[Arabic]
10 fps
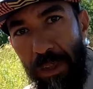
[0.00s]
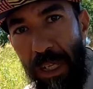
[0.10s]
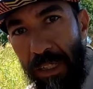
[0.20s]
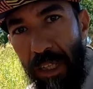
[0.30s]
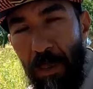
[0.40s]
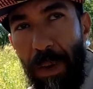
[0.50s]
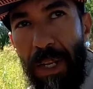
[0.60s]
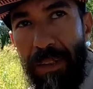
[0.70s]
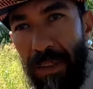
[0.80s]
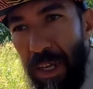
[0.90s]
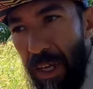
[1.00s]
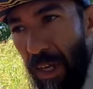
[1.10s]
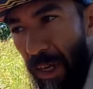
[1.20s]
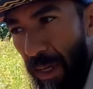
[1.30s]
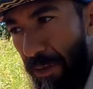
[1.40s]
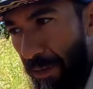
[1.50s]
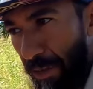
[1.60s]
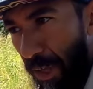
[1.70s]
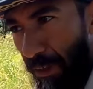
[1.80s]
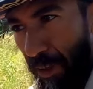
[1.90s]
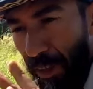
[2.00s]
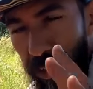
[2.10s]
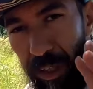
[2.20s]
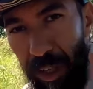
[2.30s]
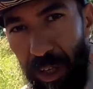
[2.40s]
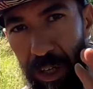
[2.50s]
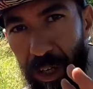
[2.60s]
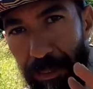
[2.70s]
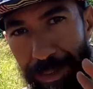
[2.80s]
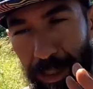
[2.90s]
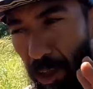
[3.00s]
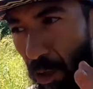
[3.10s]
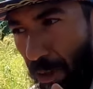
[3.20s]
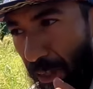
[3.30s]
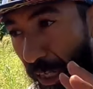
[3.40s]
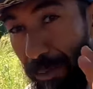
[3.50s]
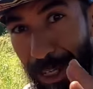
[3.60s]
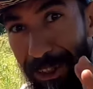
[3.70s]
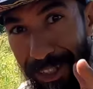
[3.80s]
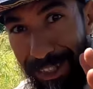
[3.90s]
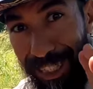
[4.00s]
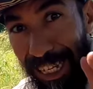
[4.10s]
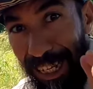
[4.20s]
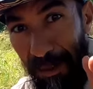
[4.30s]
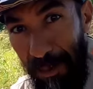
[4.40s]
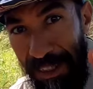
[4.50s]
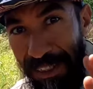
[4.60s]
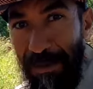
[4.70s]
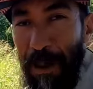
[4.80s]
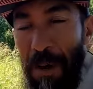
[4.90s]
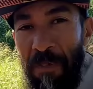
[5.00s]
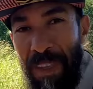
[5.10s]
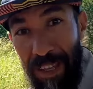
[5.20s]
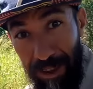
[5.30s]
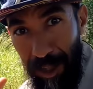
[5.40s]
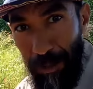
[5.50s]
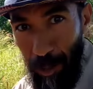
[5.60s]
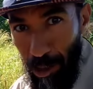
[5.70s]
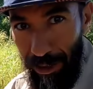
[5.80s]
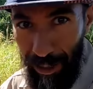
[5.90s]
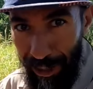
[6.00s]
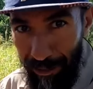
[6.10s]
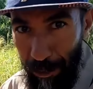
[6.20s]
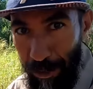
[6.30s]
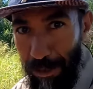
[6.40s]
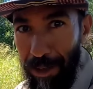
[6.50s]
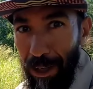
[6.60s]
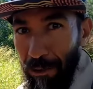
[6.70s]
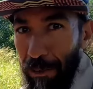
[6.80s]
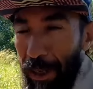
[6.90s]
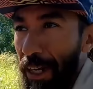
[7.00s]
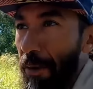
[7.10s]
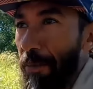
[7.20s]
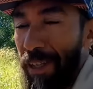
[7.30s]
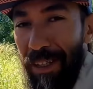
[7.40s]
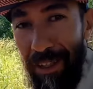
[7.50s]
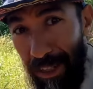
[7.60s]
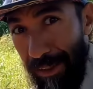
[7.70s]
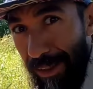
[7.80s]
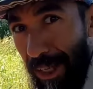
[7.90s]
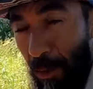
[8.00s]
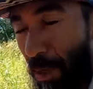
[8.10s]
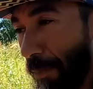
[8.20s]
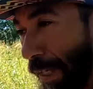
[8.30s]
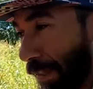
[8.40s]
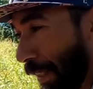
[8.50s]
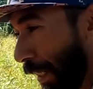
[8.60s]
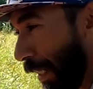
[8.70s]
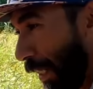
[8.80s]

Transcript: نوصل لهذيك البلاصه اللي فيها ديك آه، الميتيور داك المعدن اللي طايح من السماء غندي منو شي طريف نولي بيعو في المغرب اساوي المعدن